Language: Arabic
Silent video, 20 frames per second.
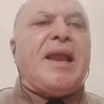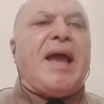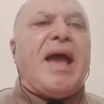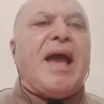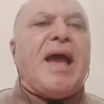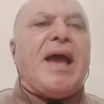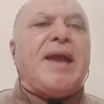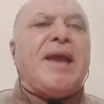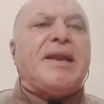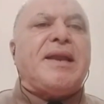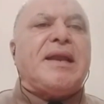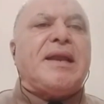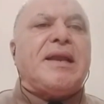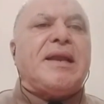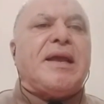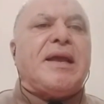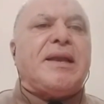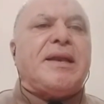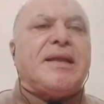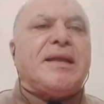أن
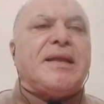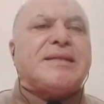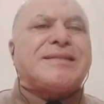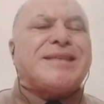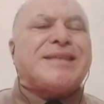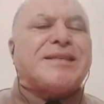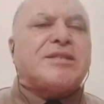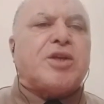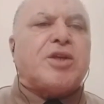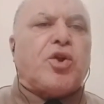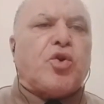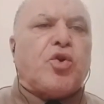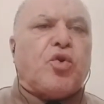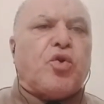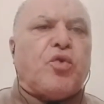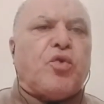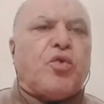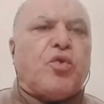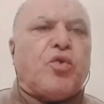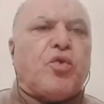أن
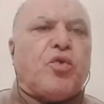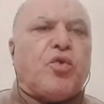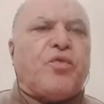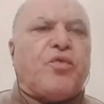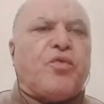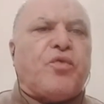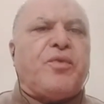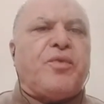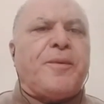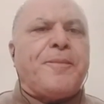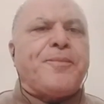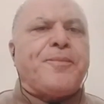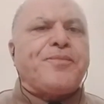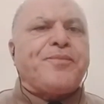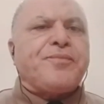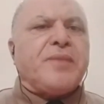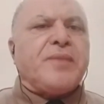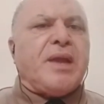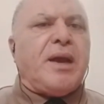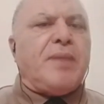التصرف
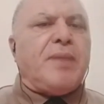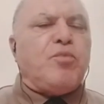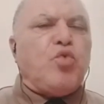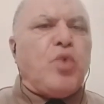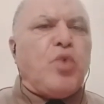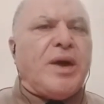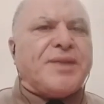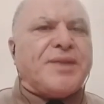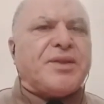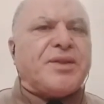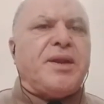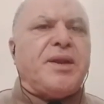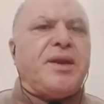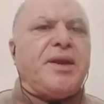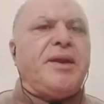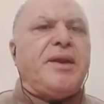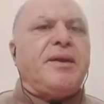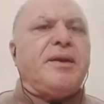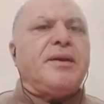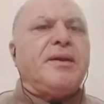
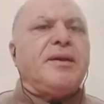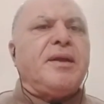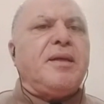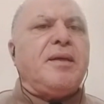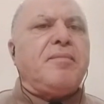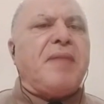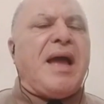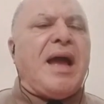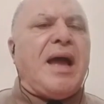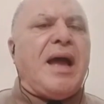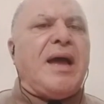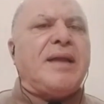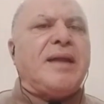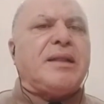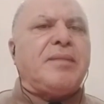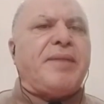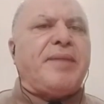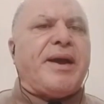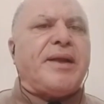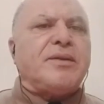المواطنين مع هذا
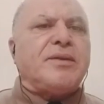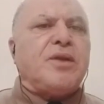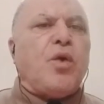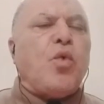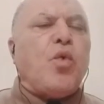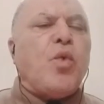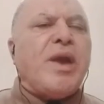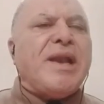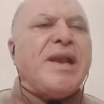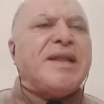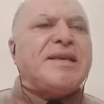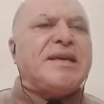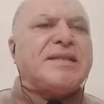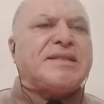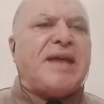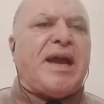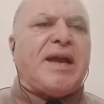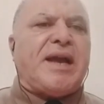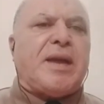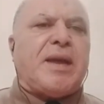المرض هو الذي
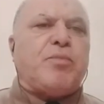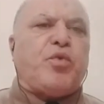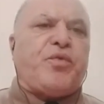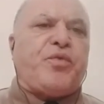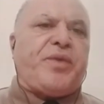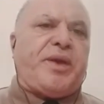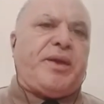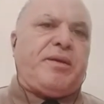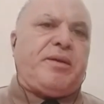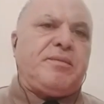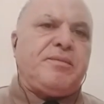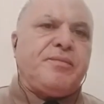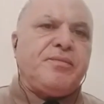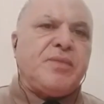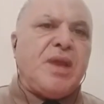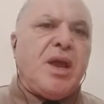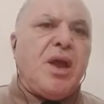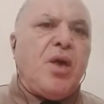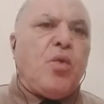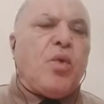يتحكم فيه
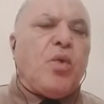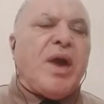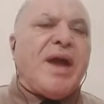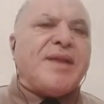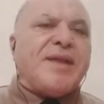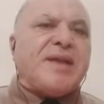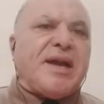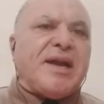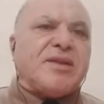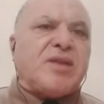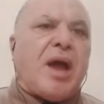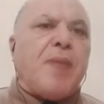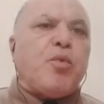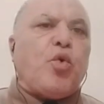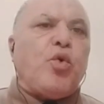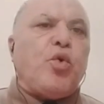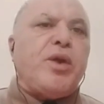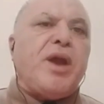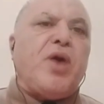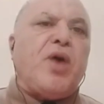وهذا خطاب
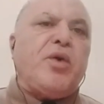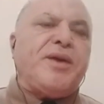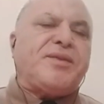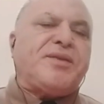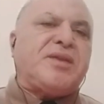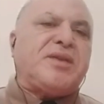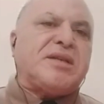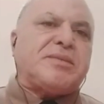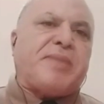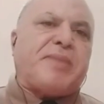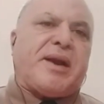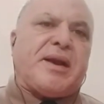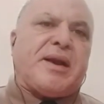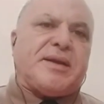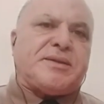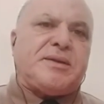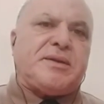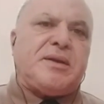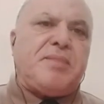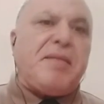قلناه عدة
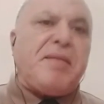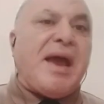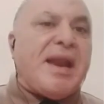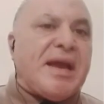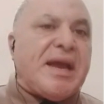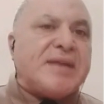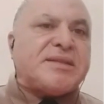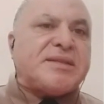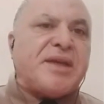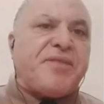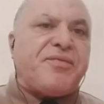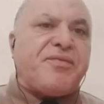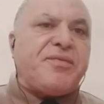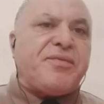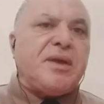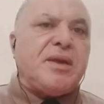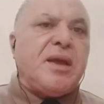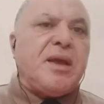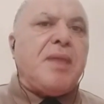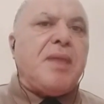مرات مع الأسف
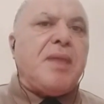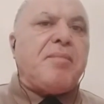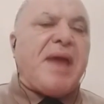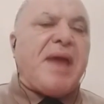مع